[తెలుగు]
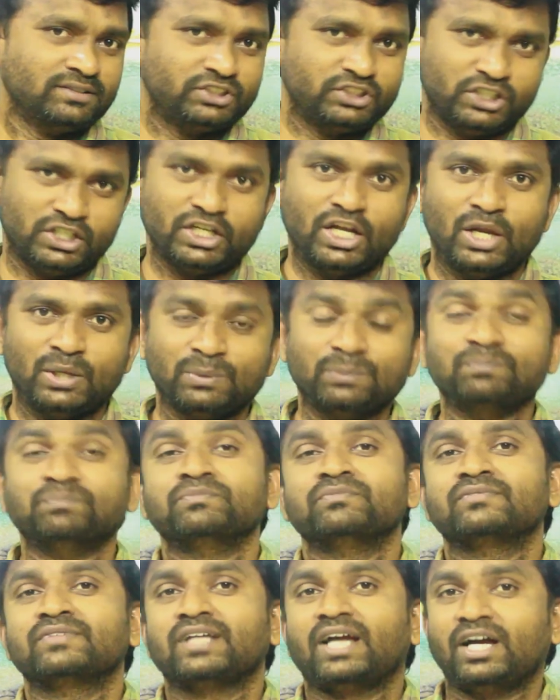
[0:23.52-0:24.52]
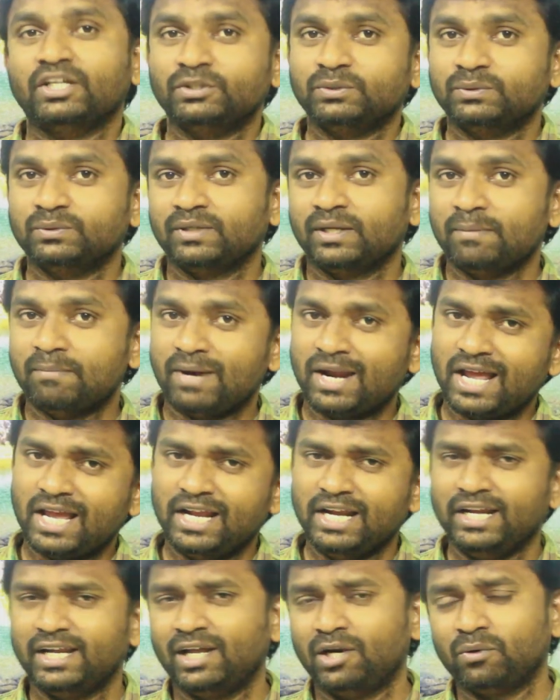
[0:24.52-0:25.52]
చైనాలో అది కూడా మన
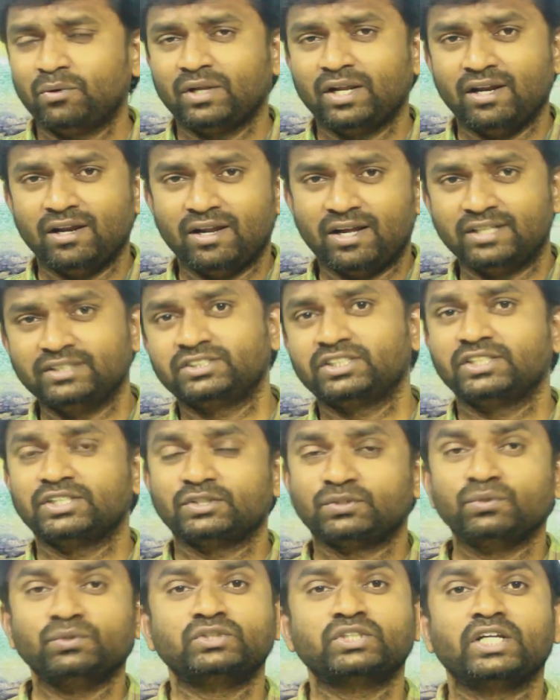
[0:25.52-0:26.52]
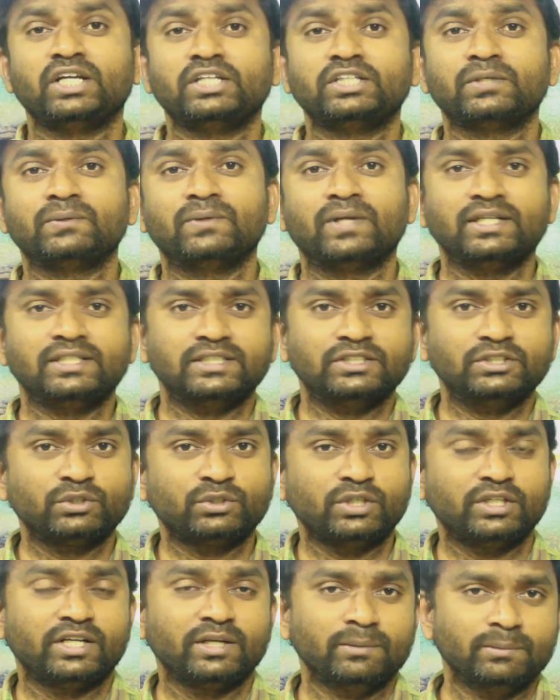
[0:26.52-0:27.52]
ఇండియాలో కూడా లాంచ్ అయ్యే సూచనలు అయితే ఉన్నాయి
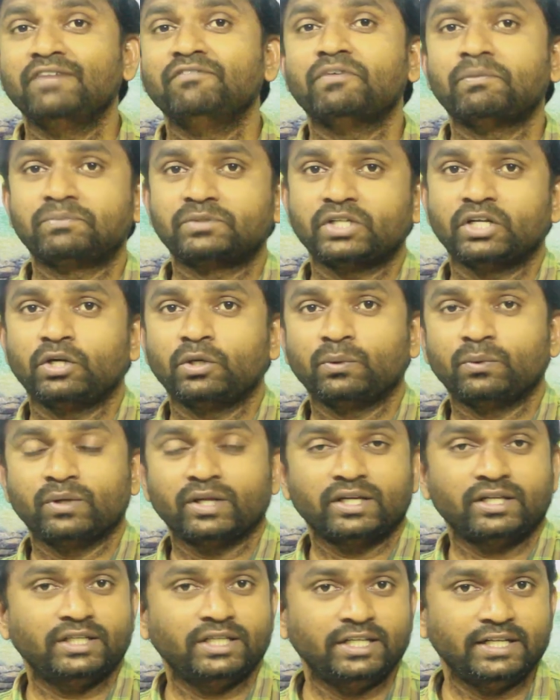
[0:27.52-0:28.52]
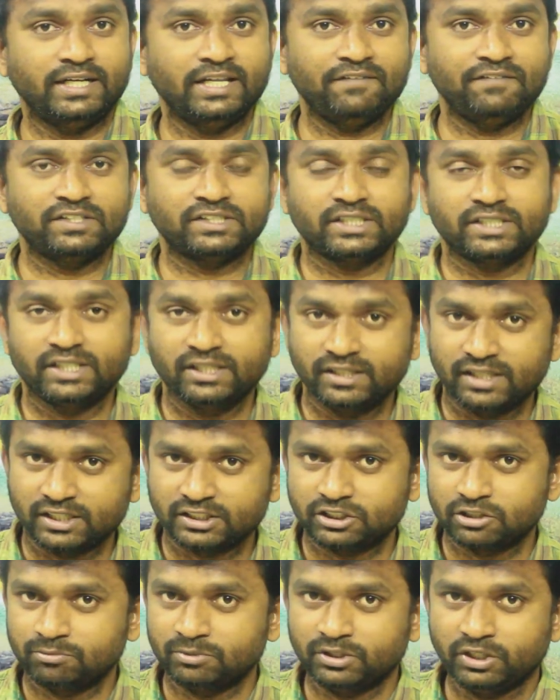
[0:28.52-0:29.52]
ఎందుకంటే వెబ్సైట్లో కూడా ఈ టీవీస్ అయితే
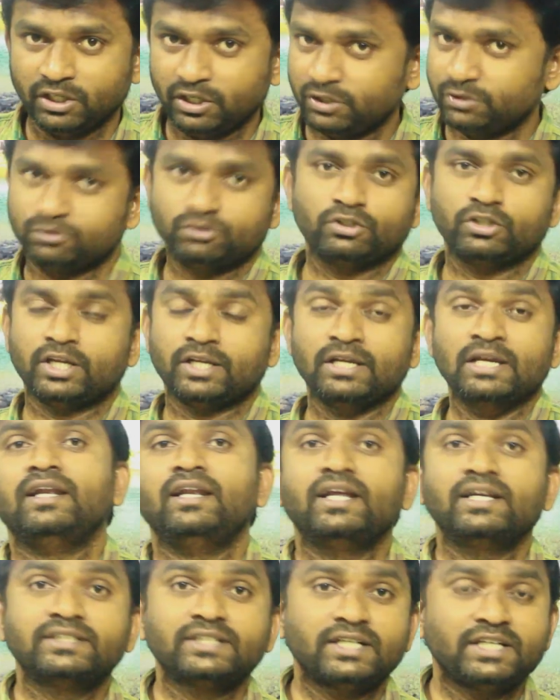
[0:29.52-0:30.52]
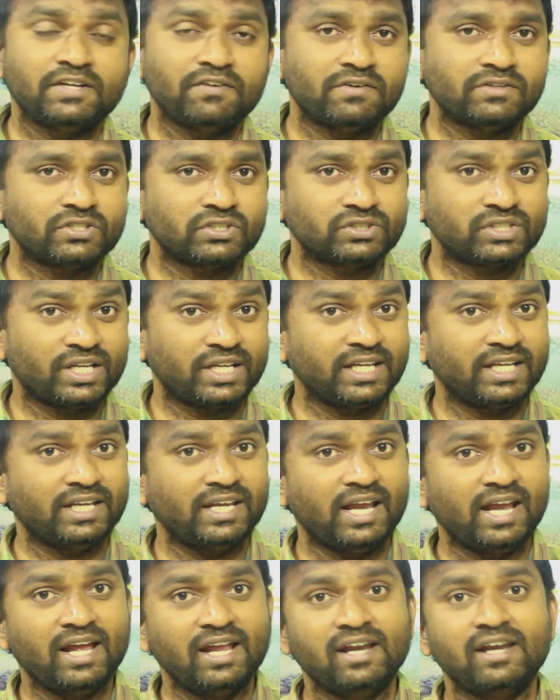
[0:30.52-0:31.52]
దర్శనం అయితే ఇస్తున్నాయి లేజర్ టీవీస్ వచ్చరికి
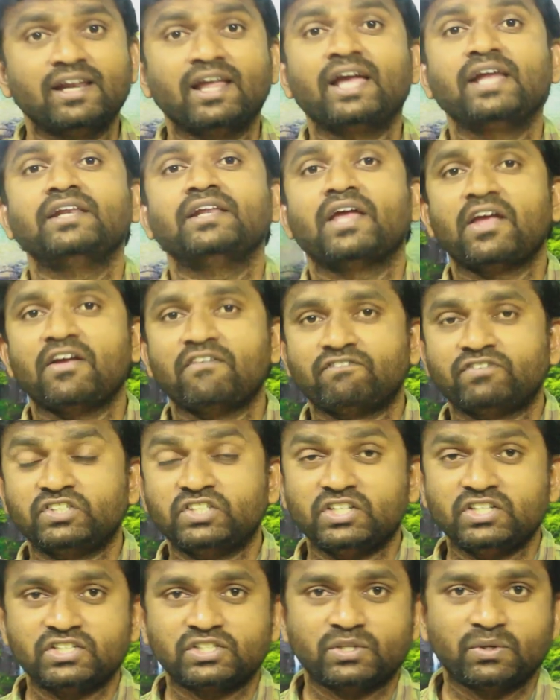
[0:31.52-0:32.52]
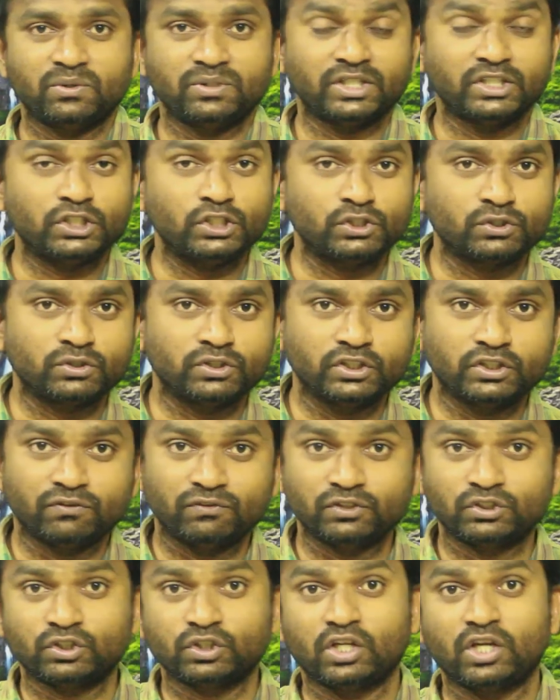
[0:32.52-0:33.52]
ఎల్ నైన్ ఎఫ్ సిరీస్లో అయితే తీసుకుని అయితే
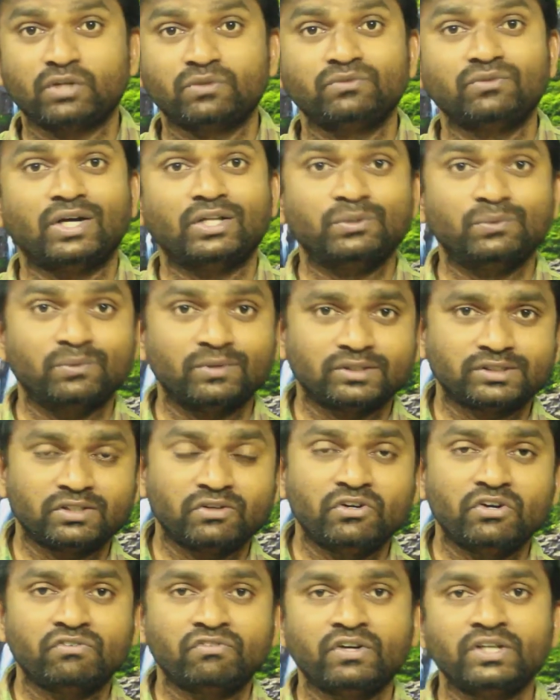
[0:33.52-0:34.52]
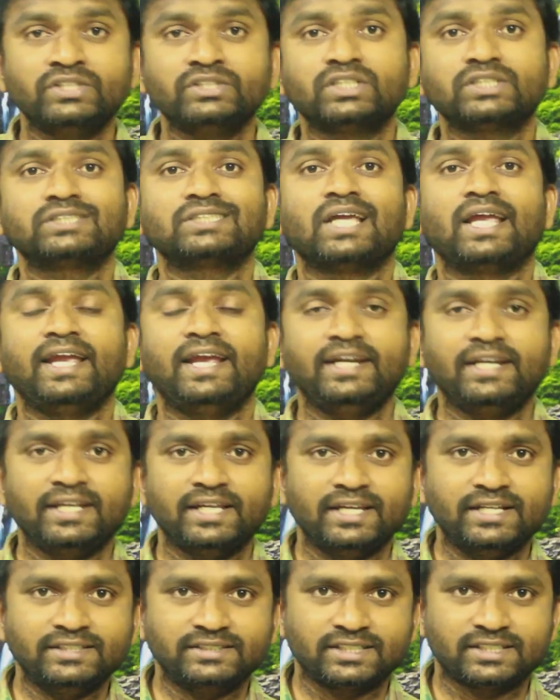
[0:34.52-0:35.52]
వస్తున్నారు అది కూడా సెవెంటీ ఫైవ్ ఇంచెస్ ఎయిటీ
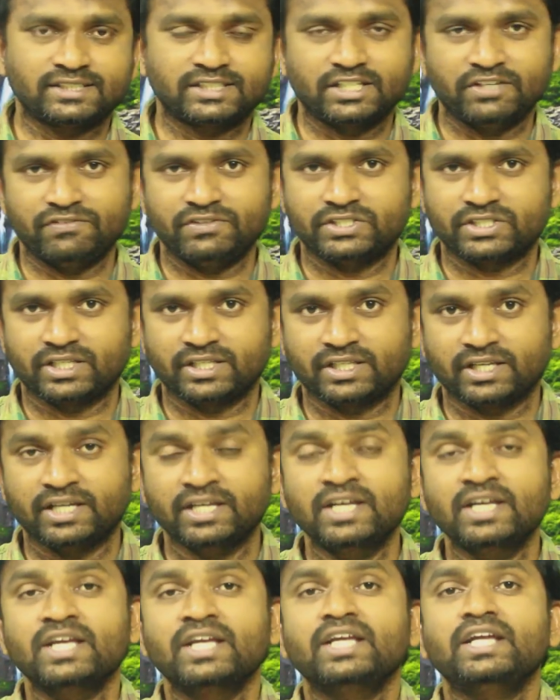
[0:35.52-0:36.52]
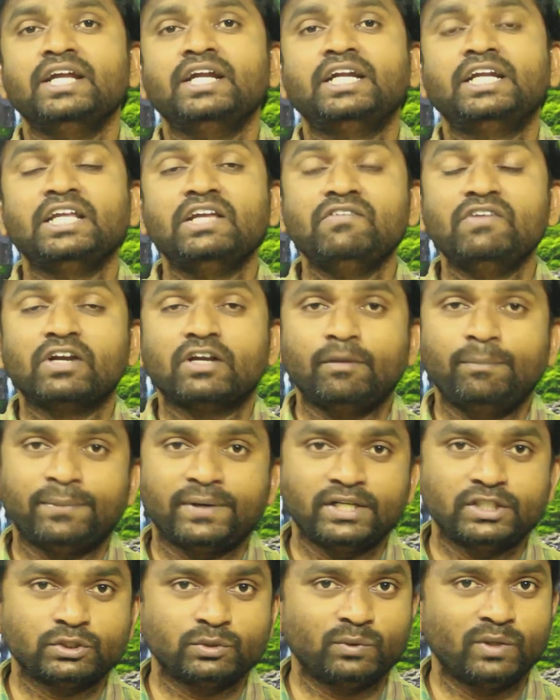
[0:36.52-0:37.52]
ఇంచెస్ టీవీస్ అయితే ఈ టీవీ యొక్క
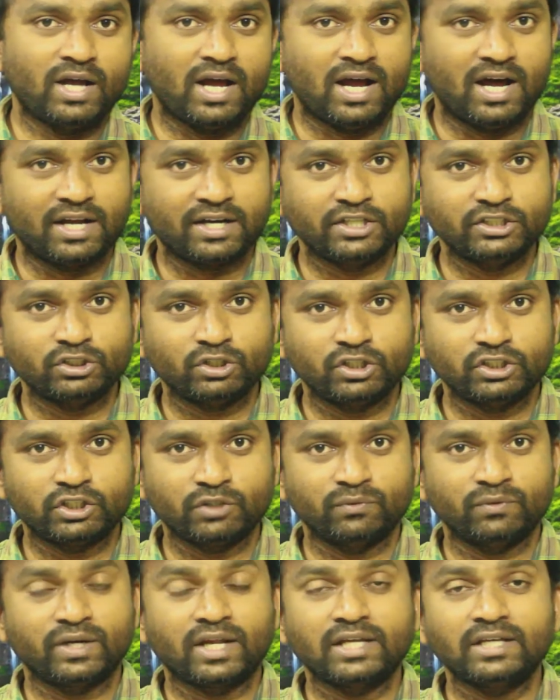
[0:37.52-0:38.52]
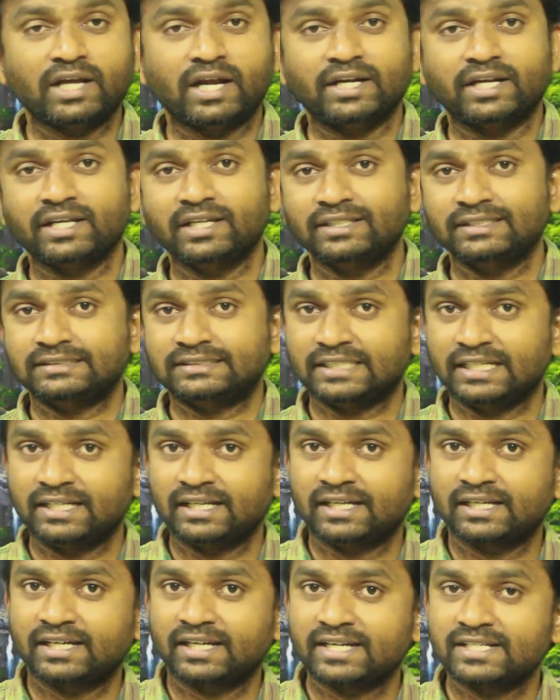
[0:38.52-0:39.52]
ప్రైస్ కూడా ఆ రేంజ్లో అయితే ఉన్నాయి అంటే
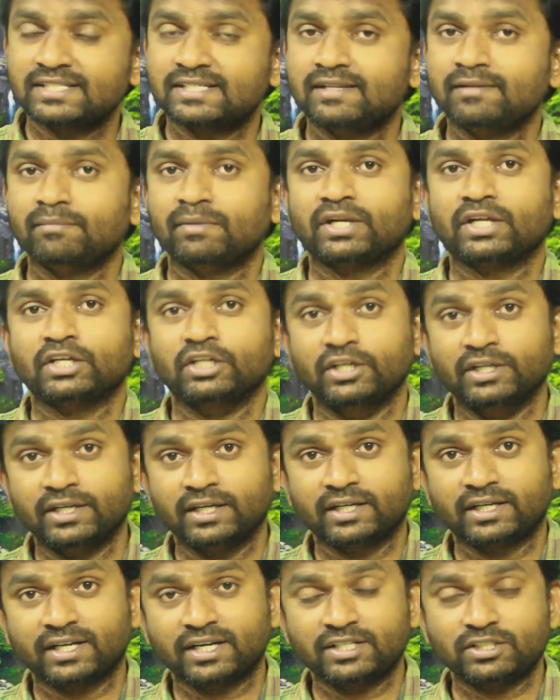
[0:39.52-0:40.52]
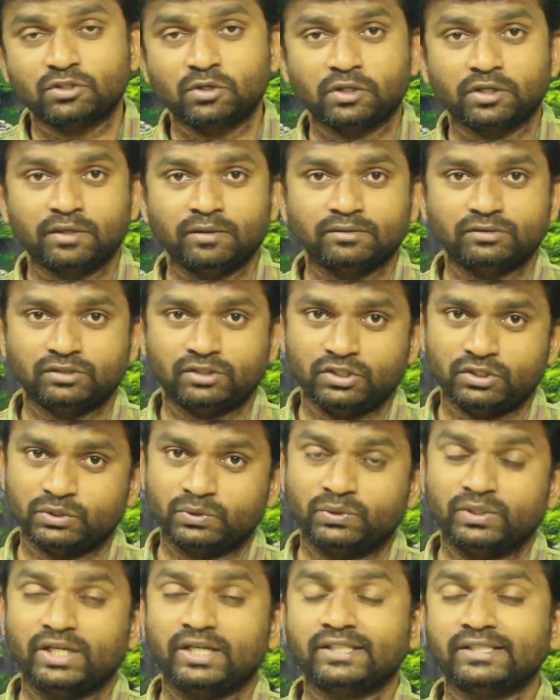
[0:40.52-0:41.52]
చైనా కరెన్సీని మన ఇండియా కరెన్సీలోకి
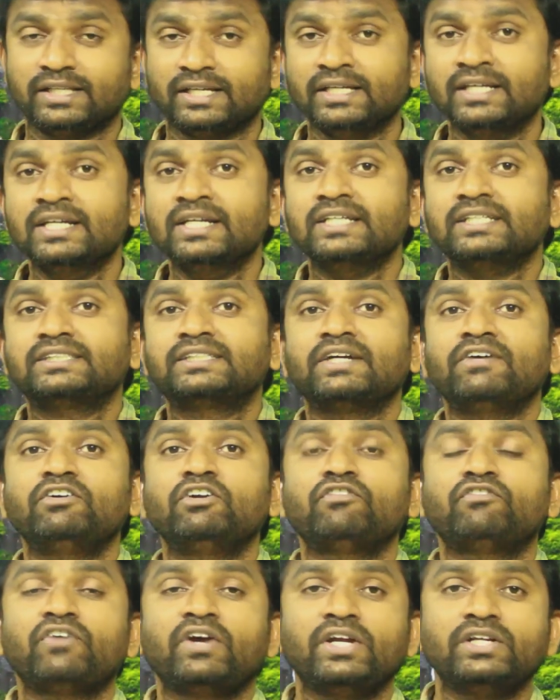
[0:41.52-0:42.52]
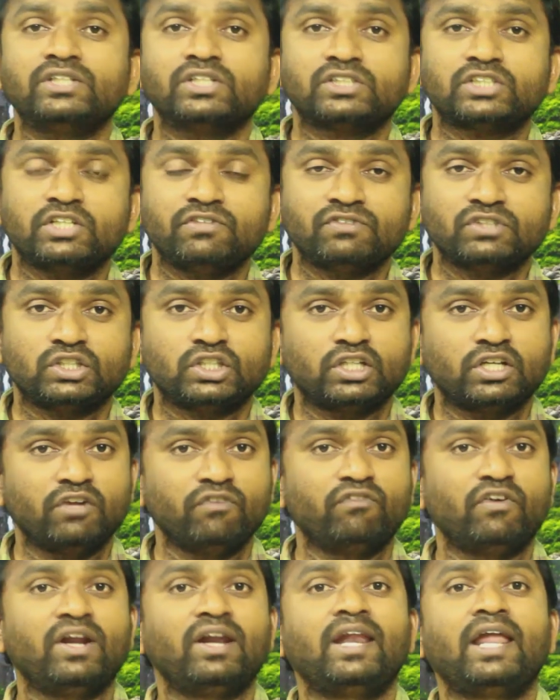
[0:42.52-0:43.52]
తీసుకున్నట్లయితే సెవెంటీ ఫైవ్ ఇంచెస్ టీవీ వచ్చరికి
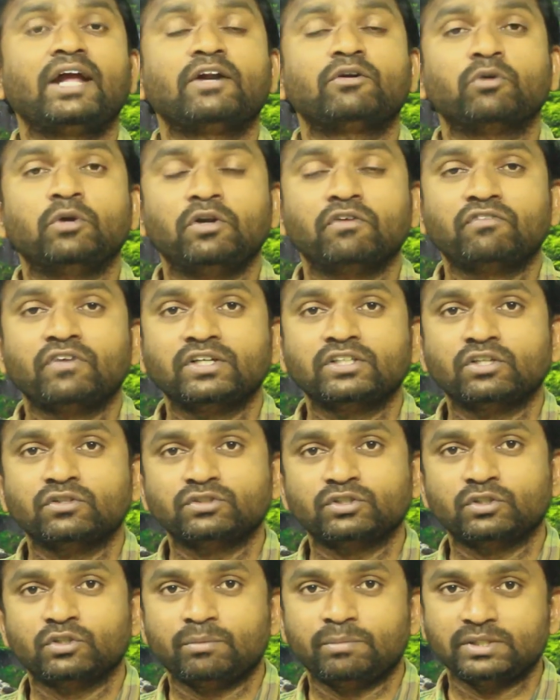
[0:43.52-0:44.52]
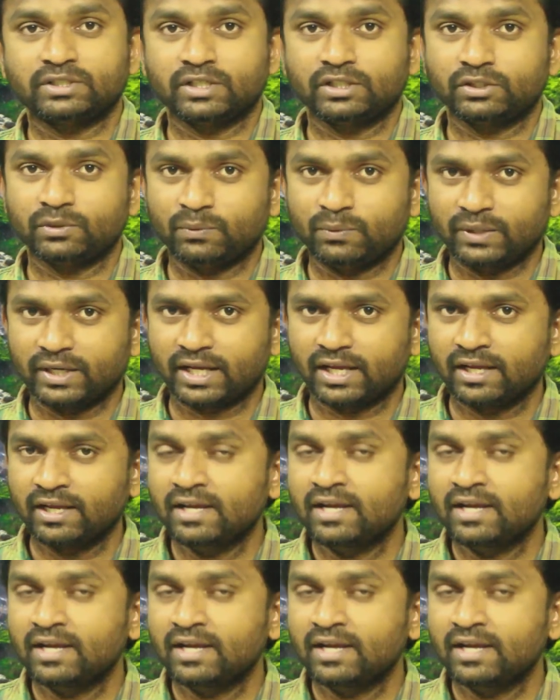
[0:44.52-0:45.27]
వన్ ల్యాక్ ట్వంటీ ఫైవ్ థౌసండ్ రూపీస్ అయితే ఉంటే